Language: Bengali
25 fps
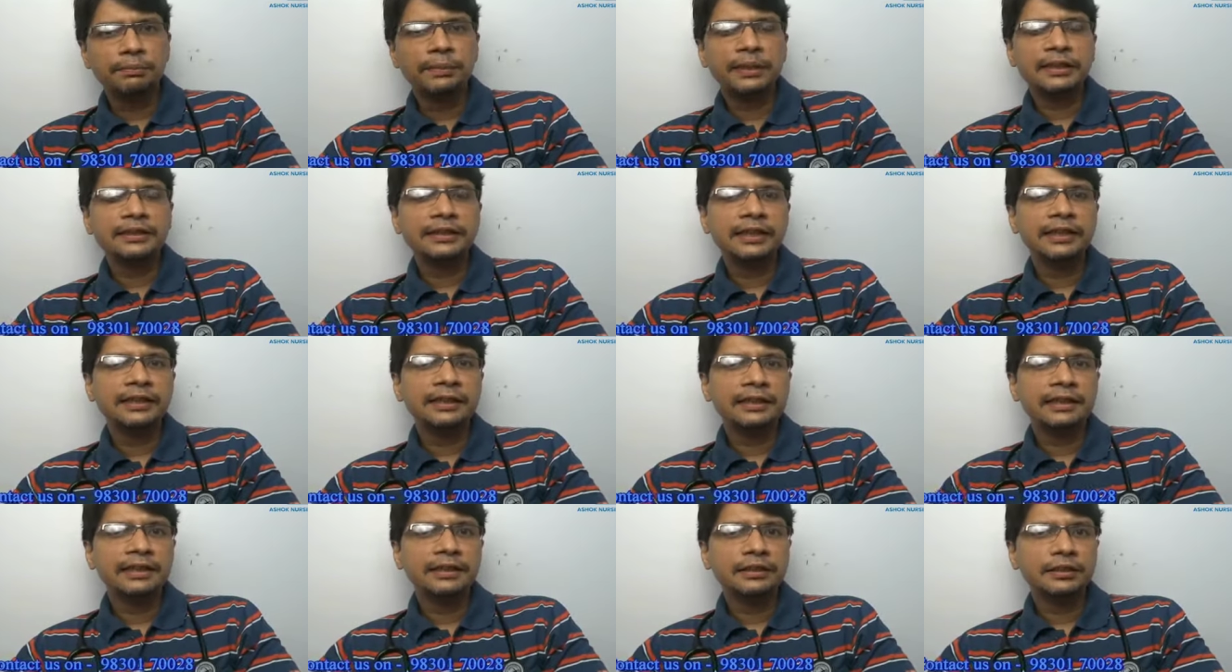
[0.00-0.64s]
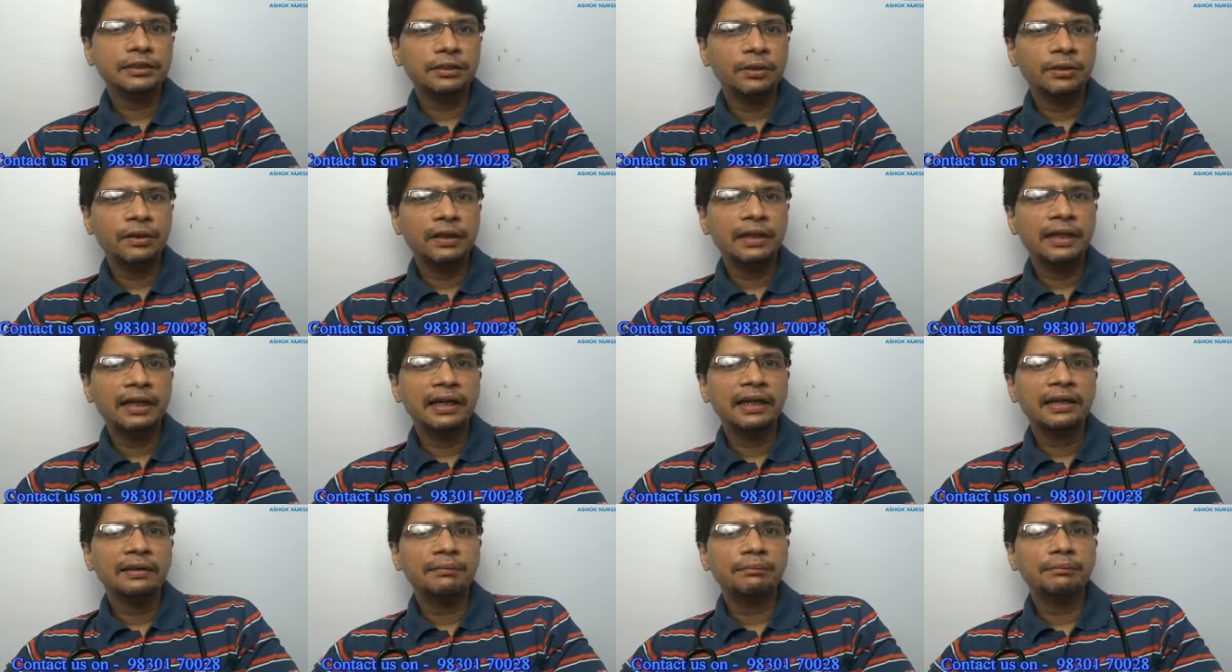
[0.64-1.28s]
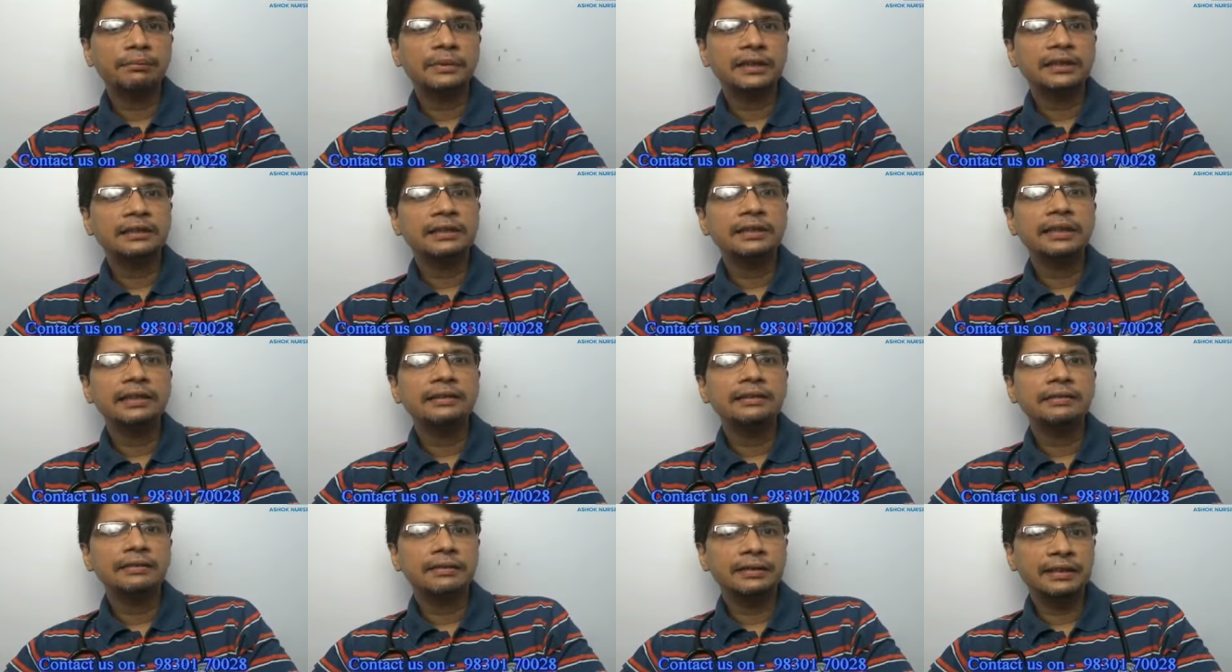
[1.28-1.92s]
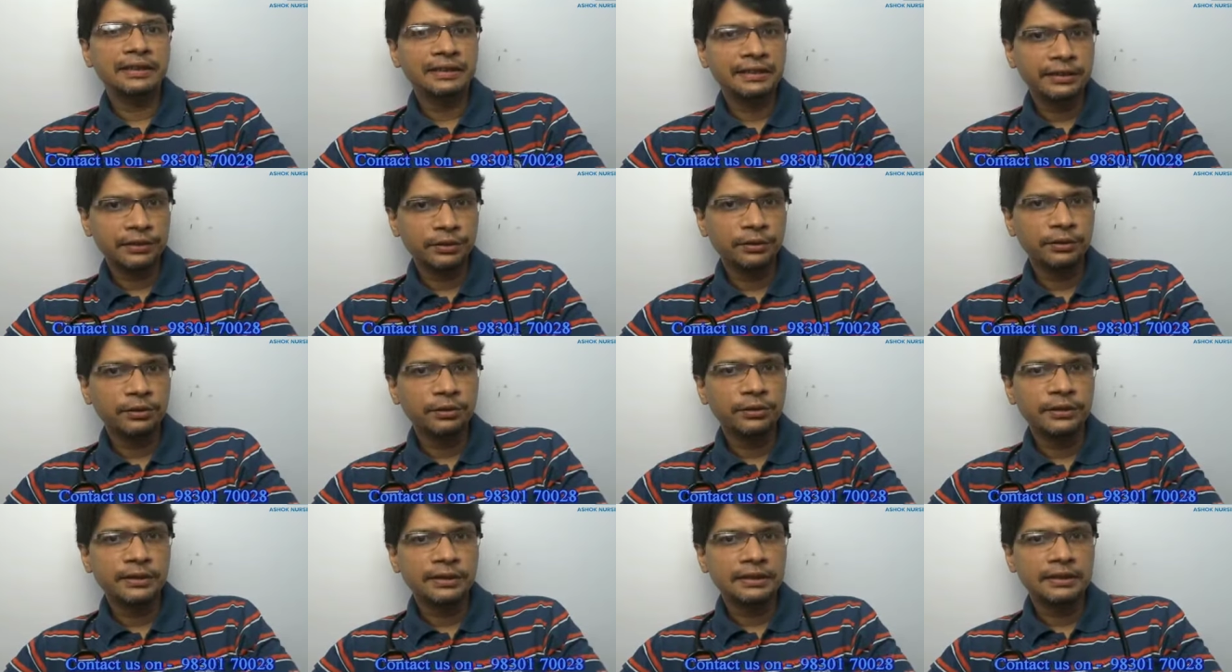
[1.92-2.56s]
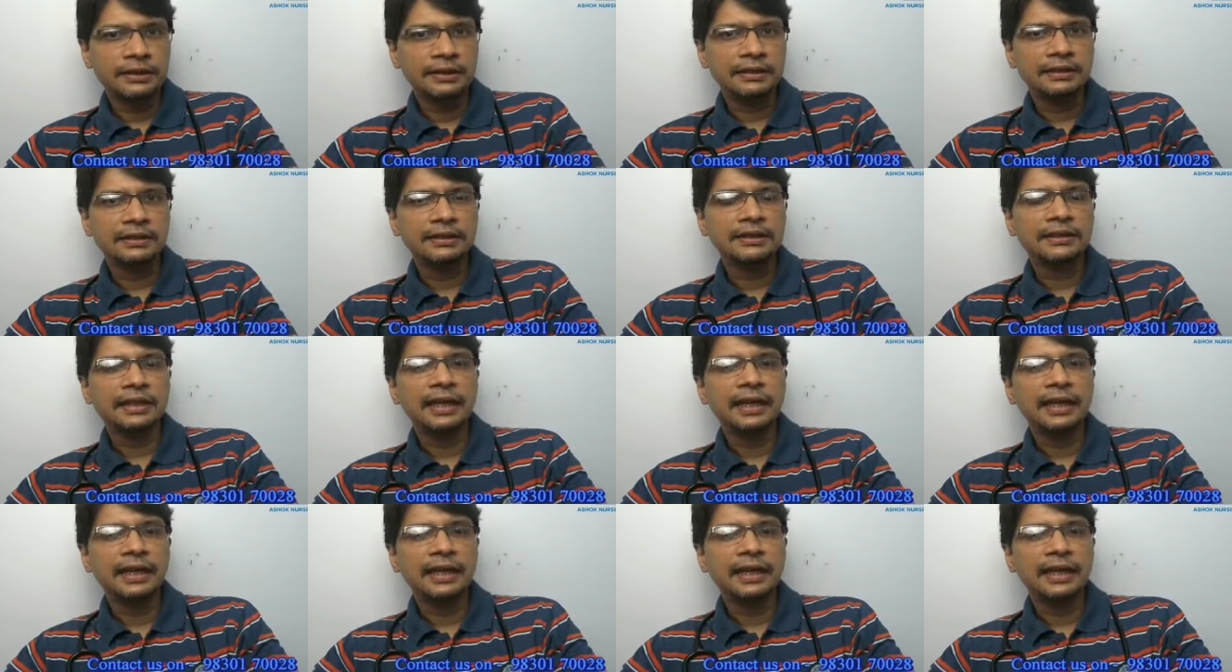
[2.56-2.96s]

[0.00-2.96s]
পেশেন্টের সংখ্যায় বিশ্বের দ্বিতীয় রয়েছি